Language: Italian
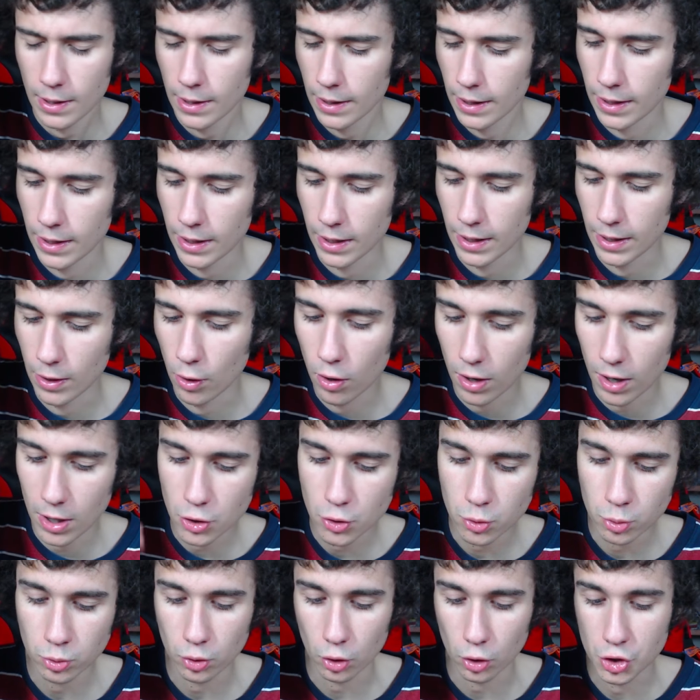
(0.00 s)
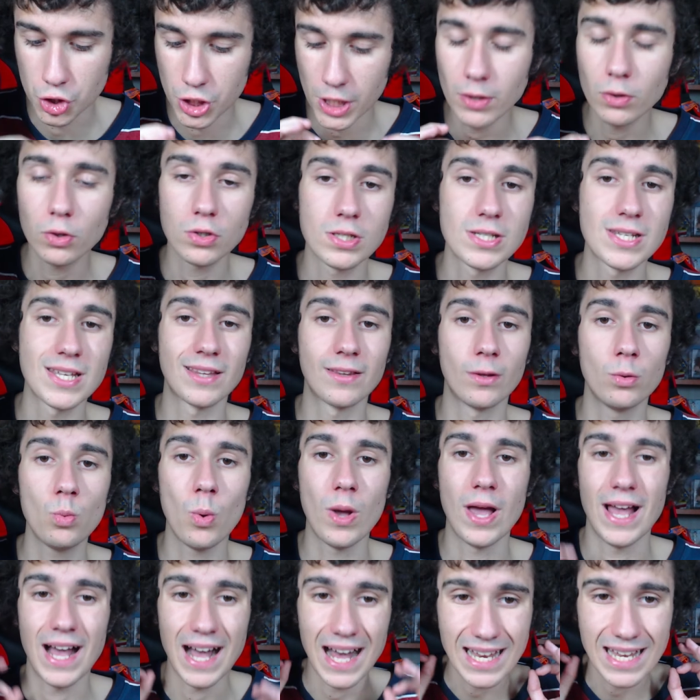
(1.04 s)
eh, ho raggiunto
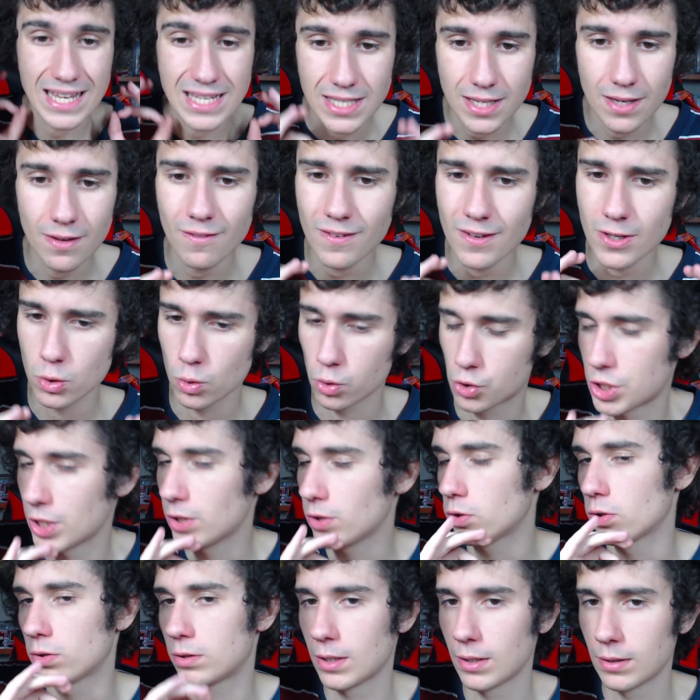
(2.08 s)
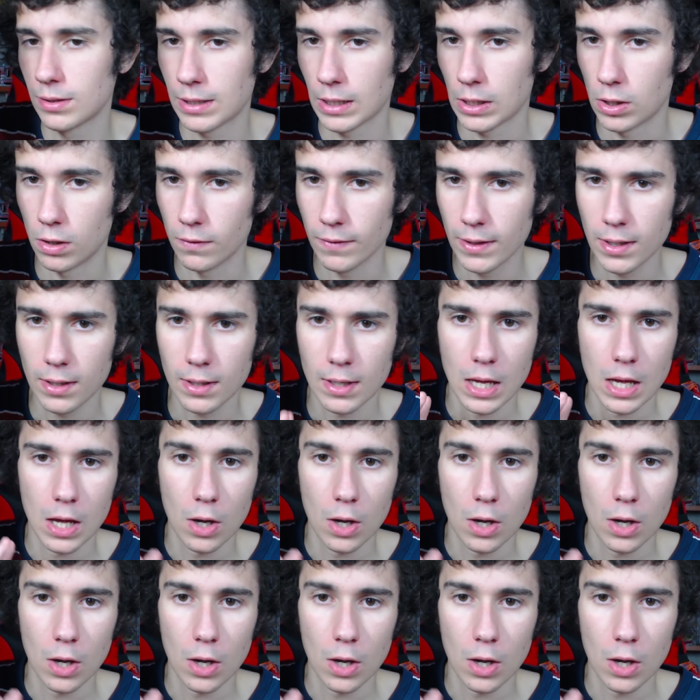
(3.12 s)
162 adesivi su 189,